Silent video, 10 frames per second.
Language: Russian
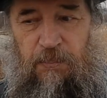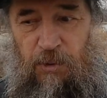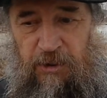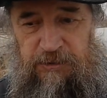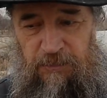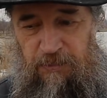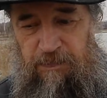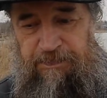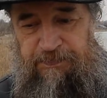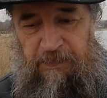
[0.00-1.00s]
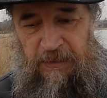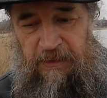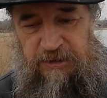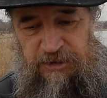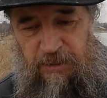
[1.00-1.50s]
Поэтому
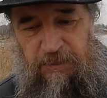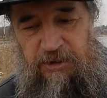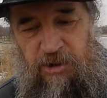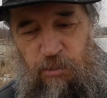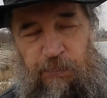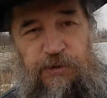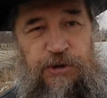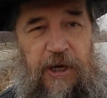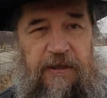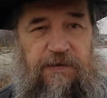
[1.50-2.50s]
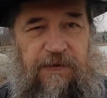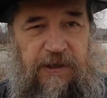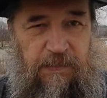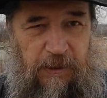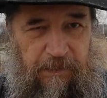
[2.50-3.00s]
чтобы не упускать
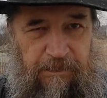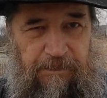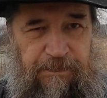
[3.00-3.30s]
время.